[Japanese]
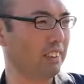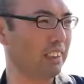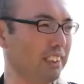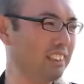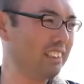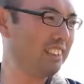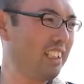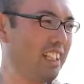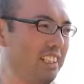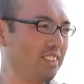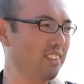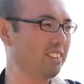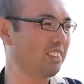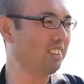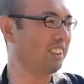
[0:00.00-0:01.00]
は家に置
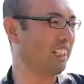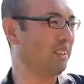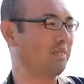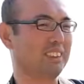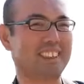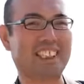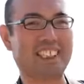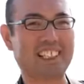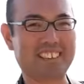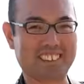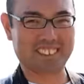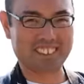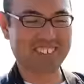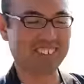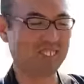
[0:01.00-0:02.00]
いとくかもしれないです。
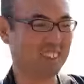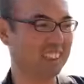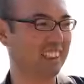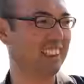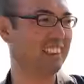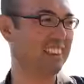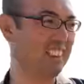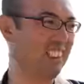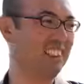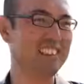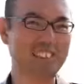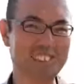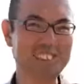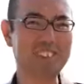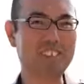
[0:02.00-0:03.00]
もしかしたら。
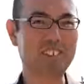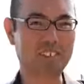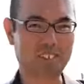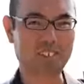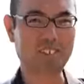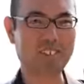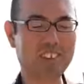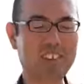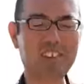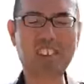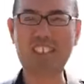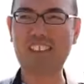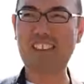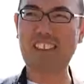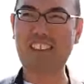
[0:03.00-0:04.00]
去
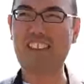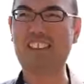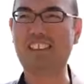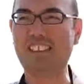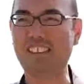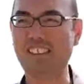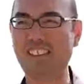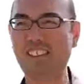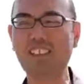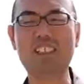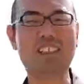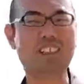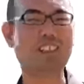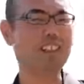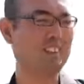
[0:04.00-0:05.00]
年ね、去年
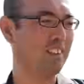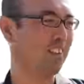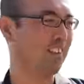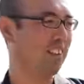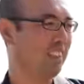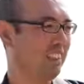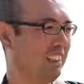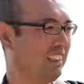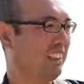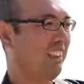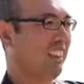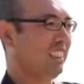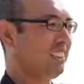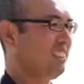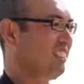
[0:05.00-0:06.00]
そうそう、あ
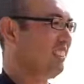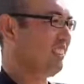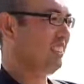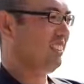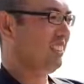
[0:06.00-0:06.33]
あいう